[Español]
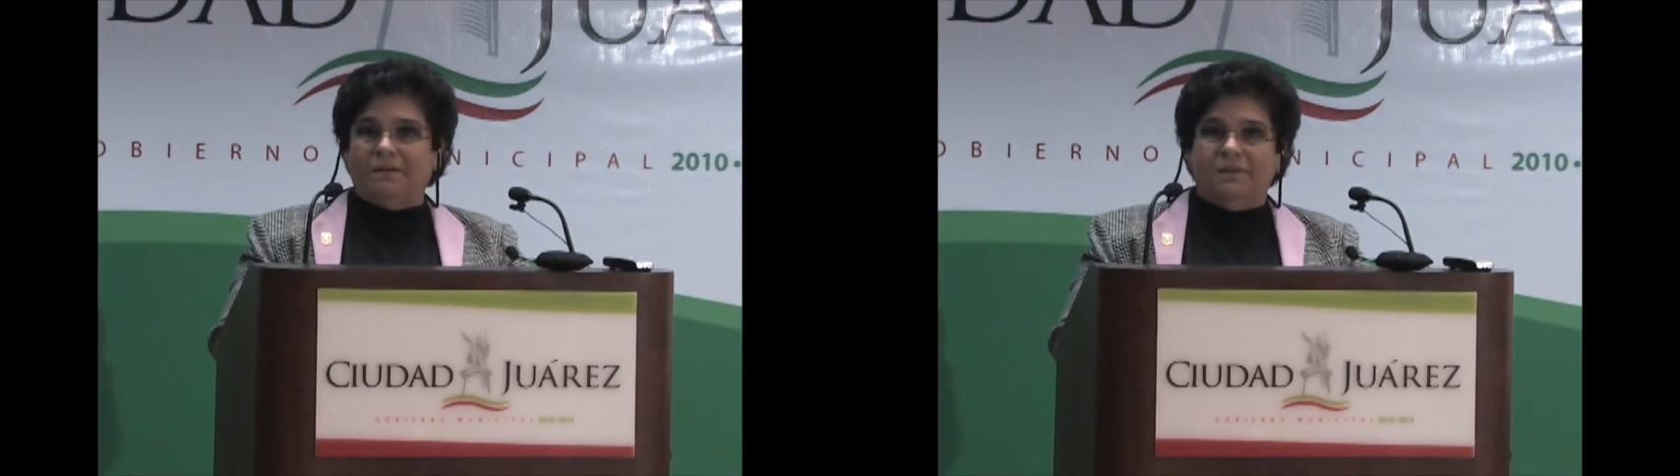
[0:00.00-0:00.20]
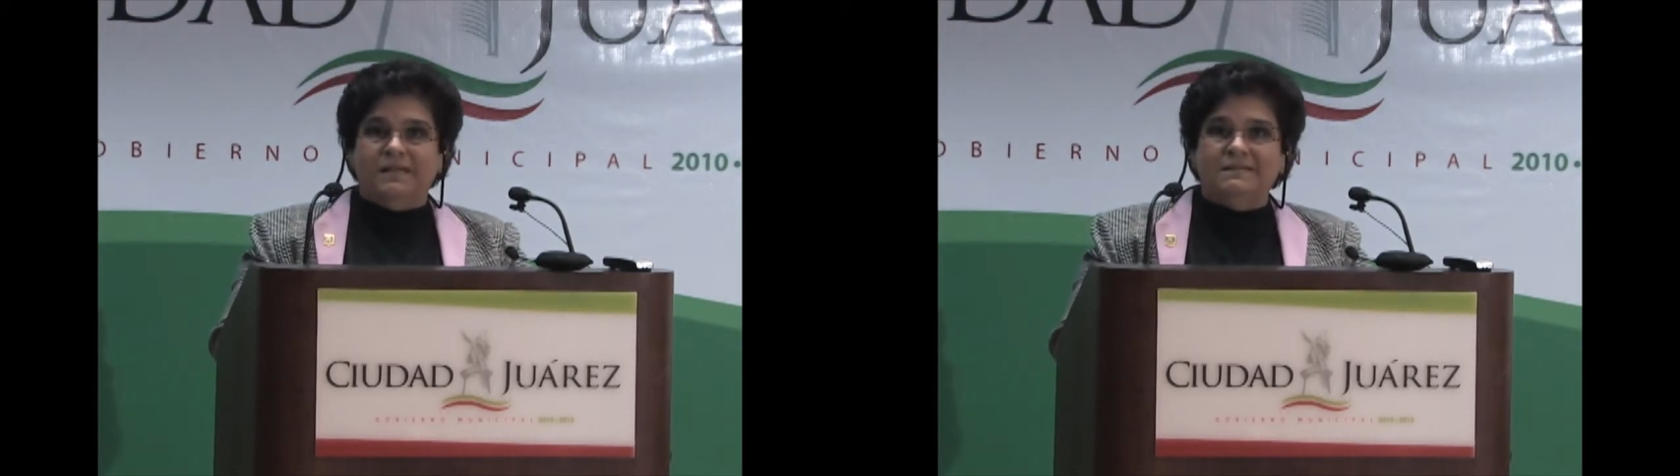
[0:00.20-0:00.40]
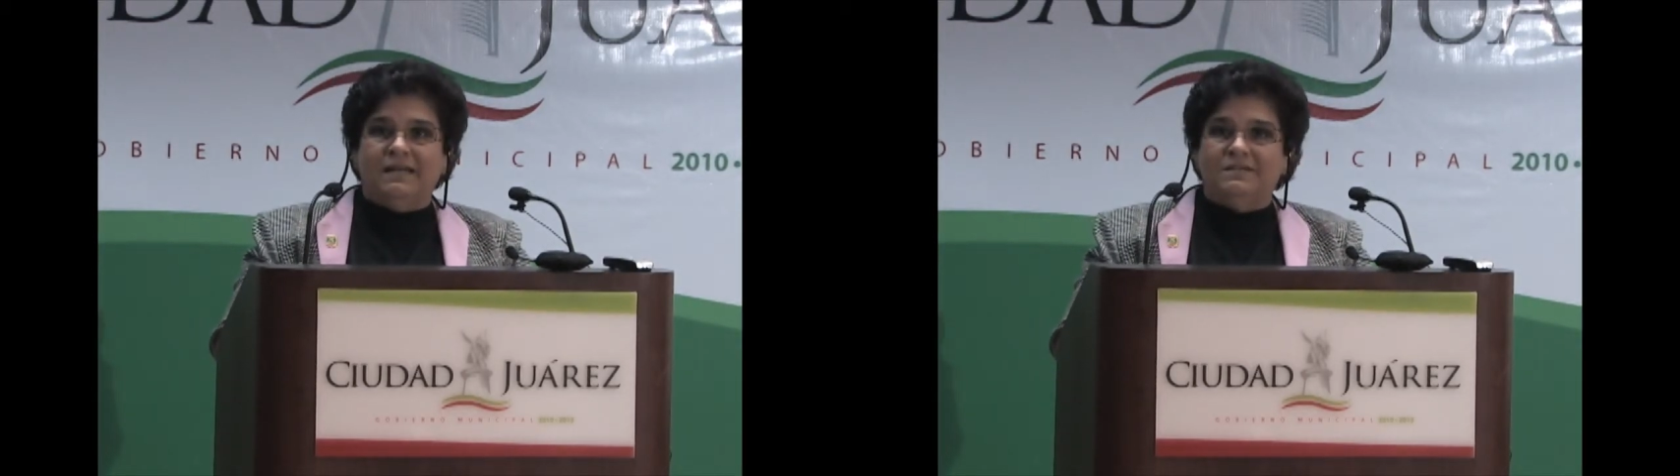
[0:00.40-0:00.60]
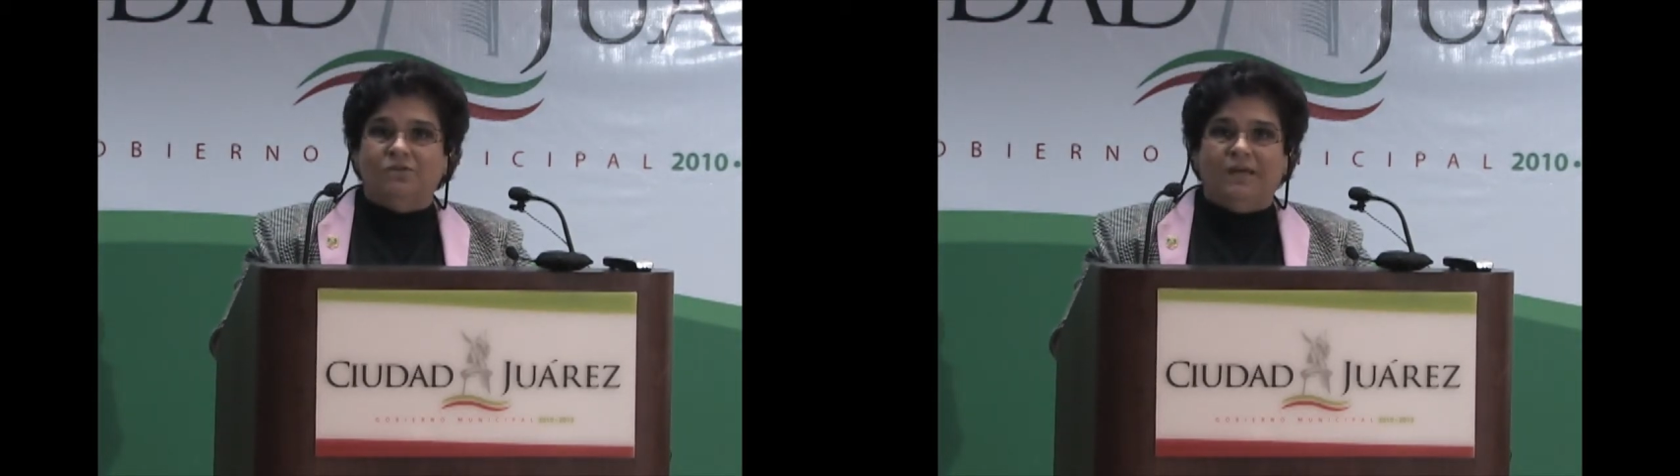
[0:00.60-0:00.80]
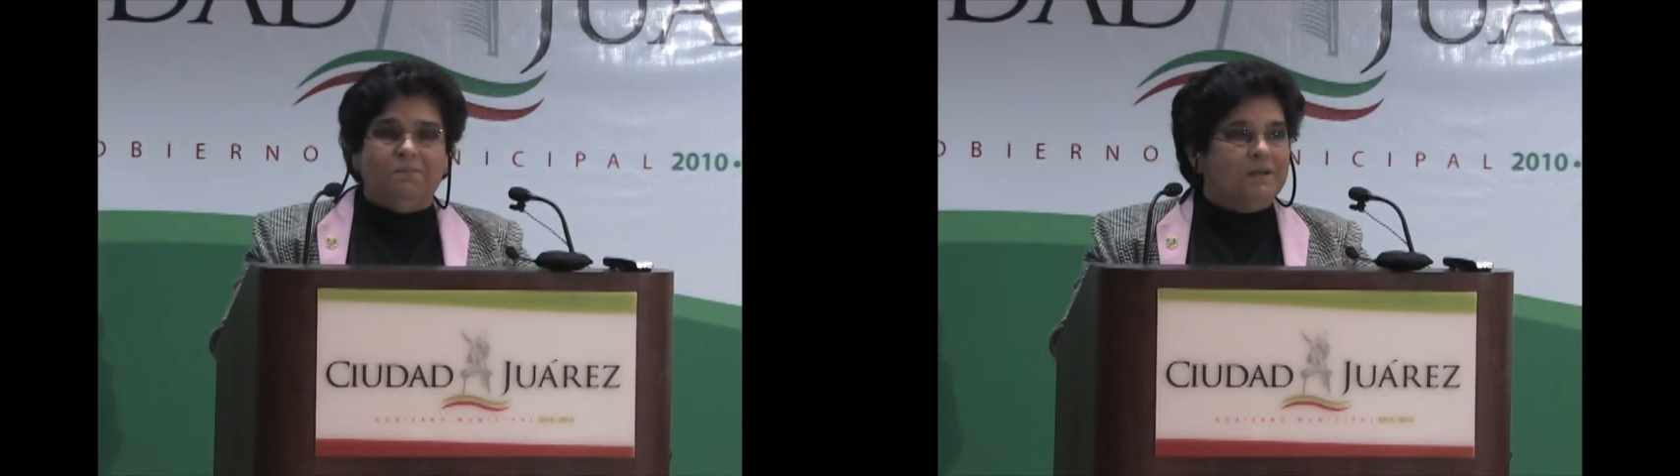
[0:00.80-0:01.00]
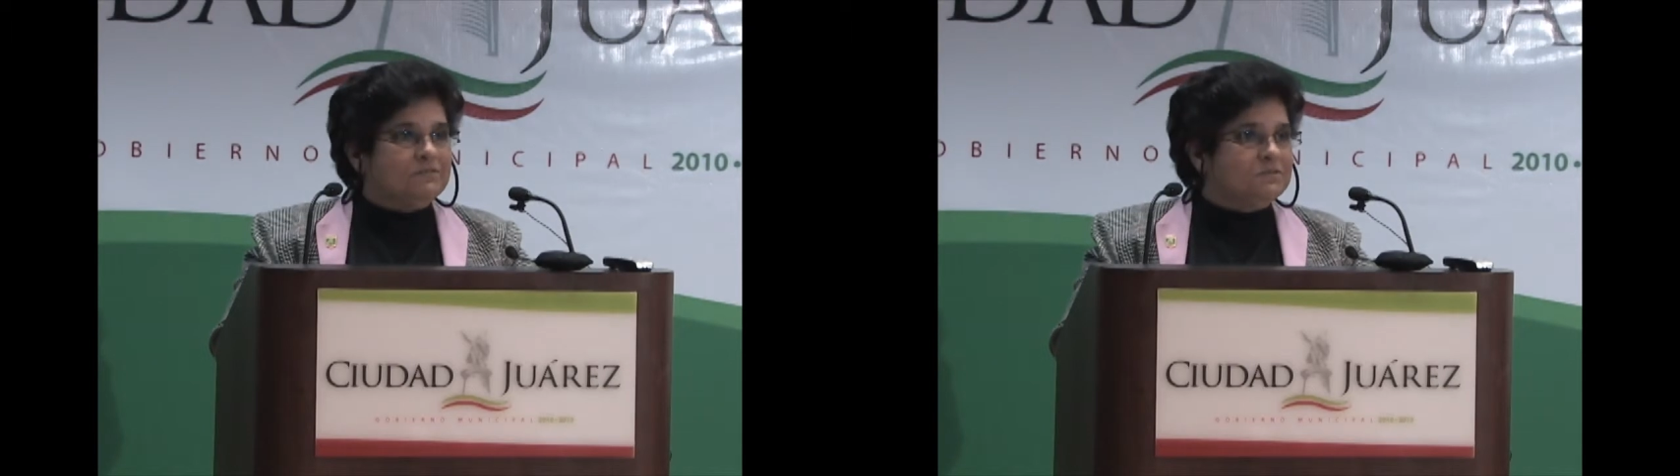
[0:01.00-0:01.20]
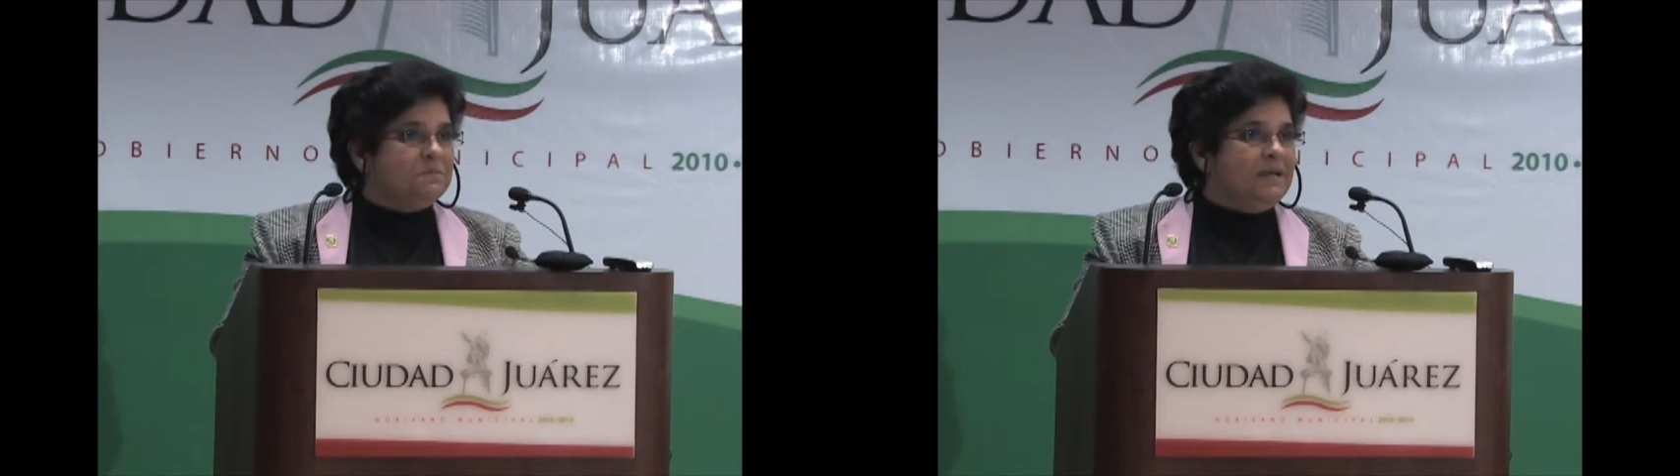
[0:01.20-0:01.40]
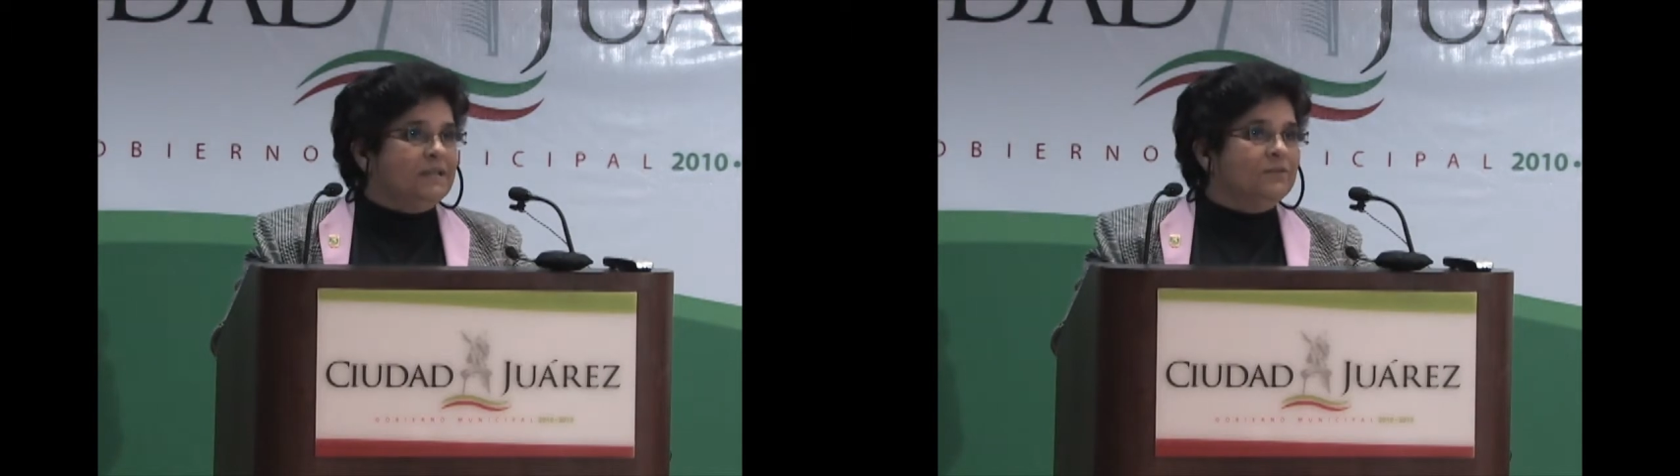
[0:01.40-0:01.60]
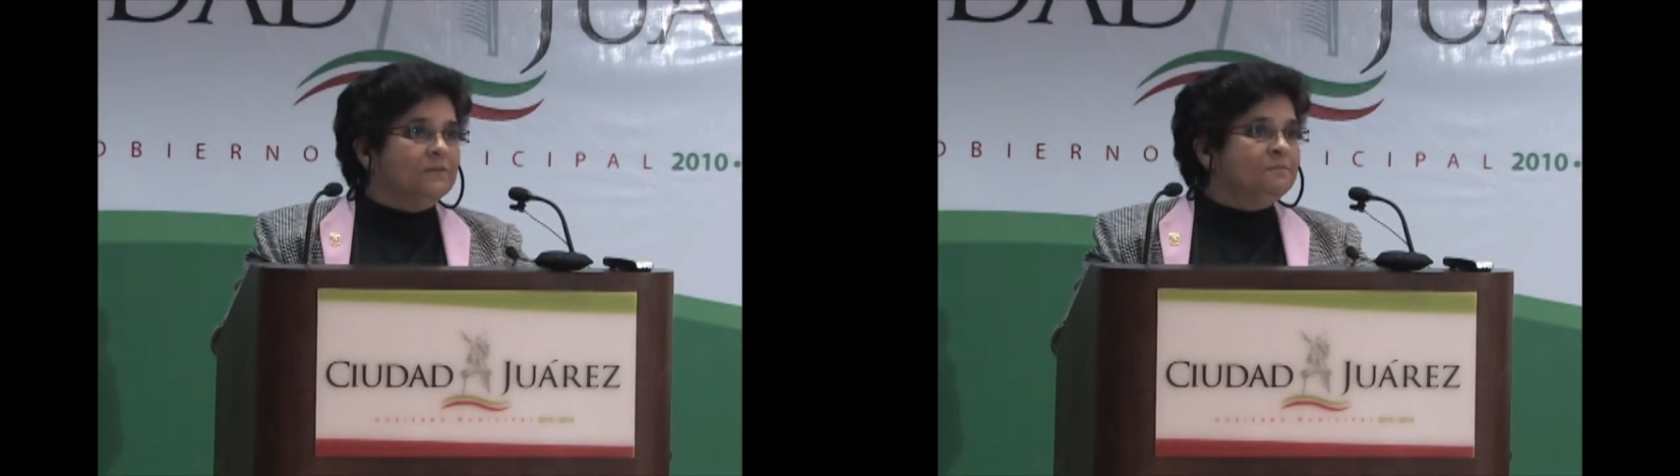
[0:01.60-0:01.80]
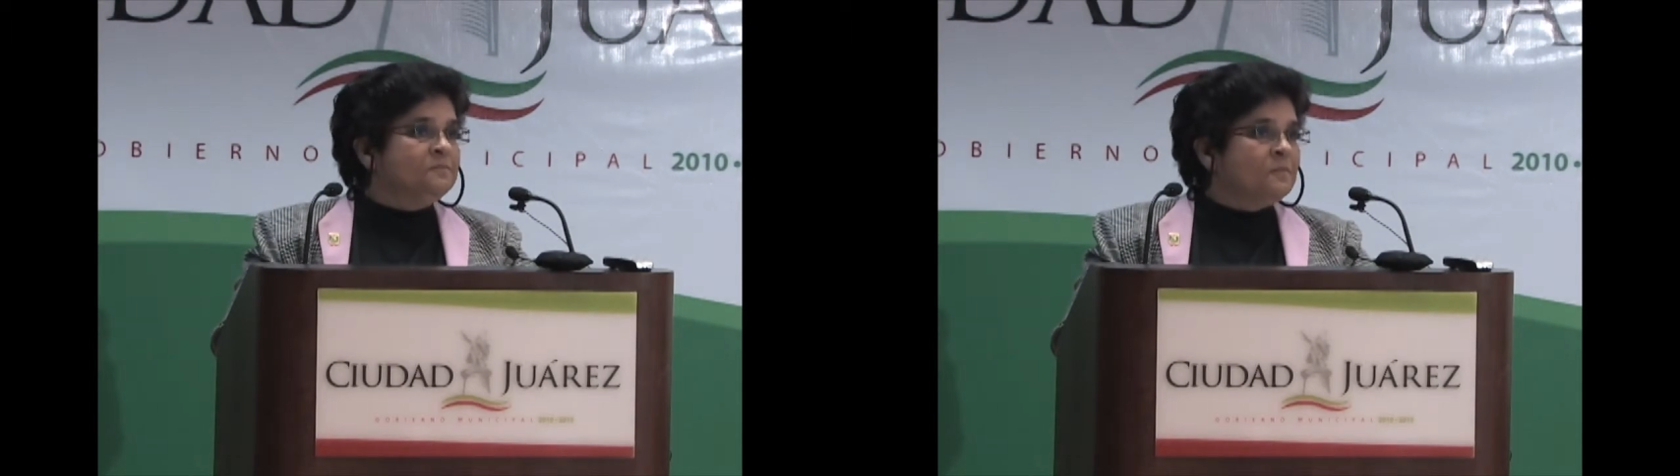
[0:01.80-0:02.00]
permanece en la ciudad del Paso esperando